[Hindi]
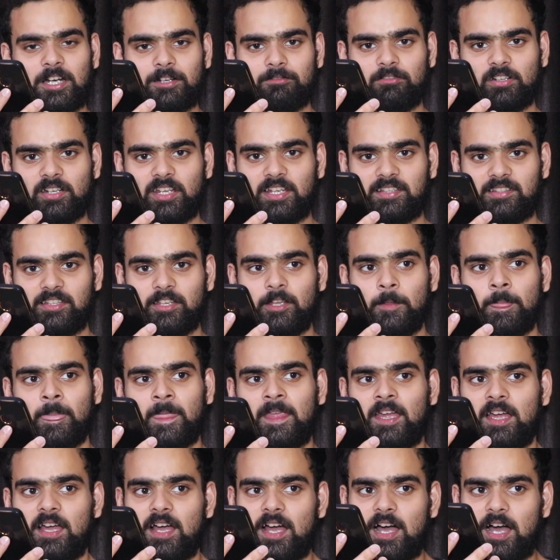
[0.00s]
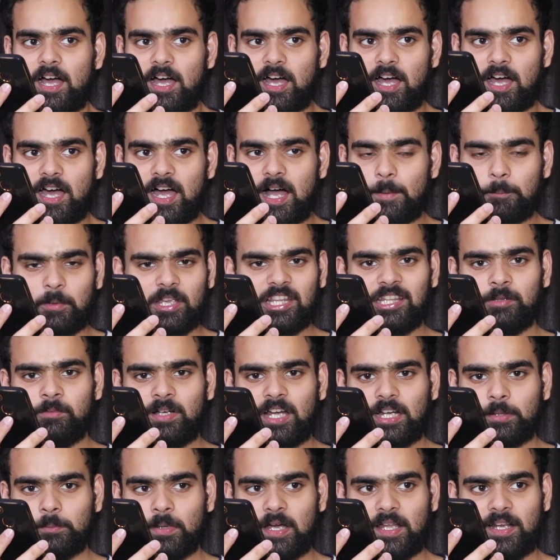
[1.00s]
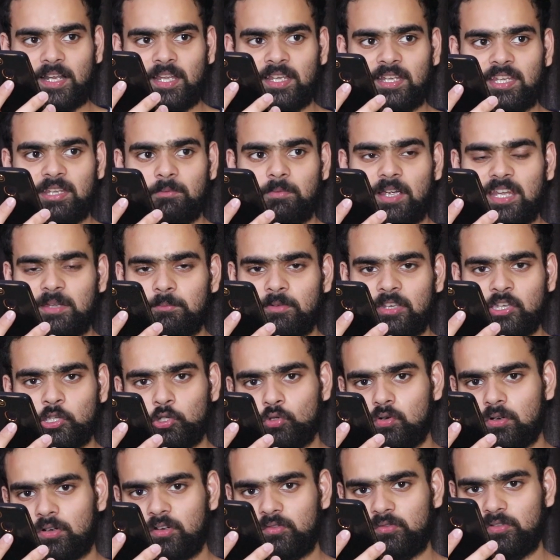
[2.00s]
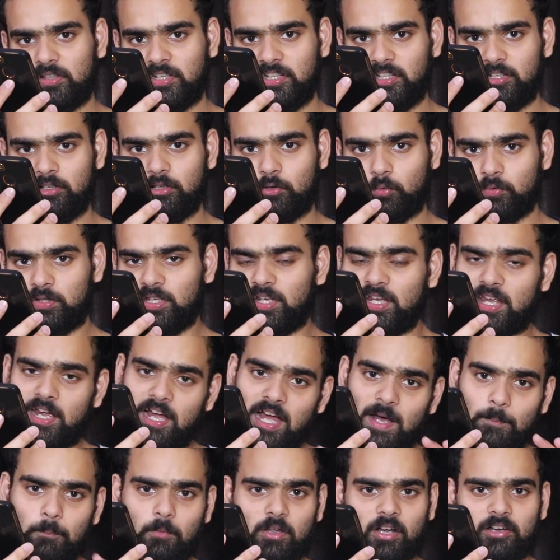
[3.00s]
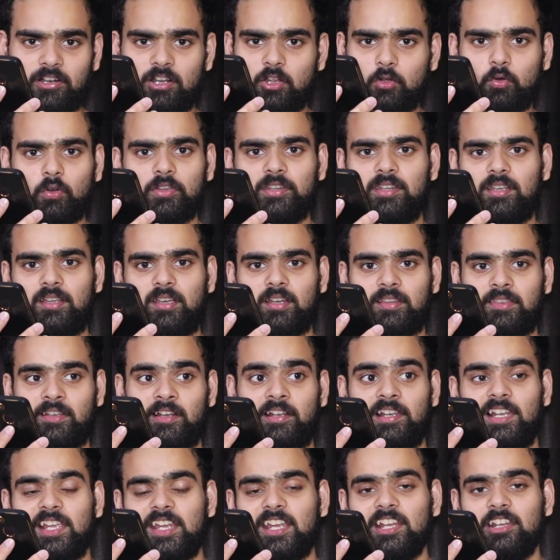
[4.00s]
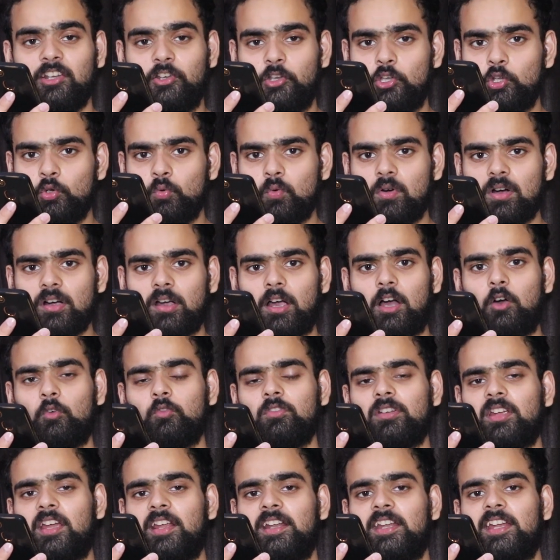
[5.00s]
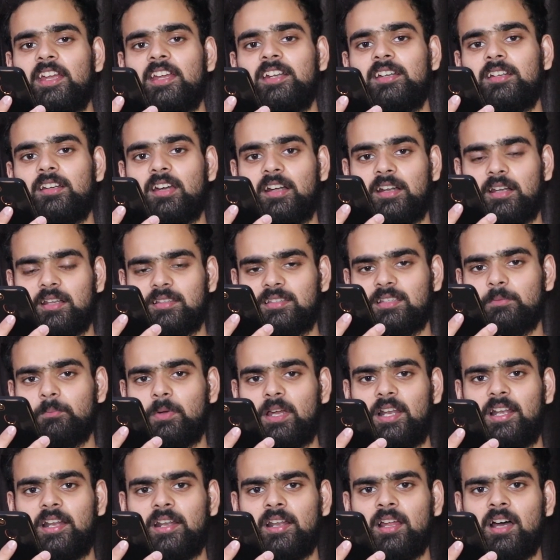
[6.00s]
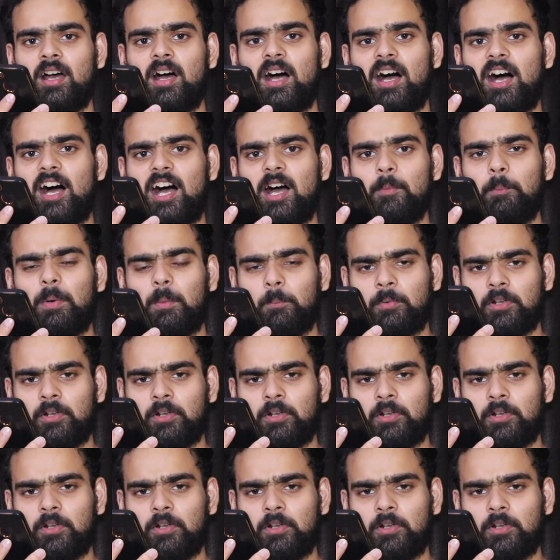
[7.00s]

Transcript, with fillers: स्मार्ट वर्क कैसे आपके दिमाग में आ रहा है कि भाई मैं न्यू अकाउंट क्रिएट करूं ठीक है आप करना कोई दिक्कत नहीं लेकिन न्यू अकाउंट क्रिएट करने से पहले ना आप